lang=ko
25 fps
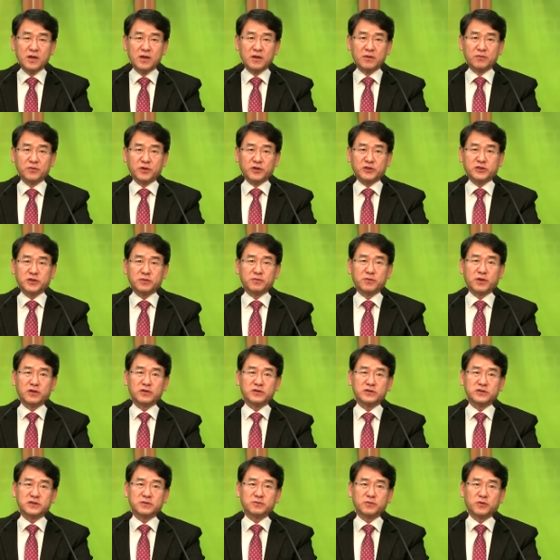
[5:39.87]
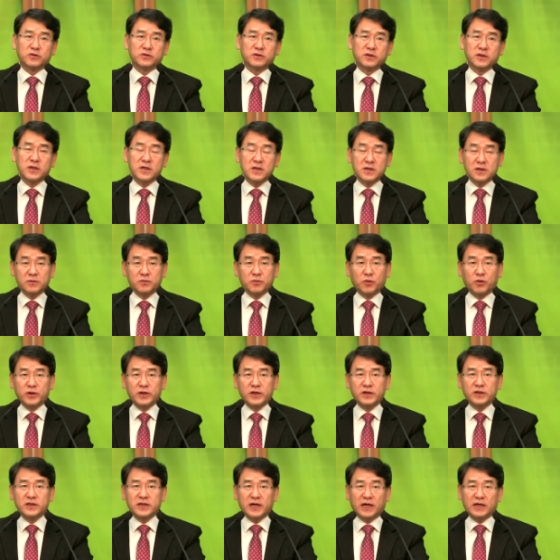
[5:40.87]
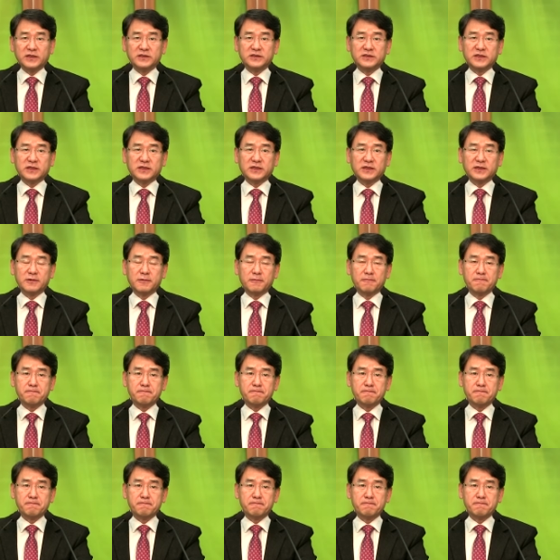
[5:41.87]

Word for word: 몇십만 원씩 뭐 보내는 게 아니잖아요.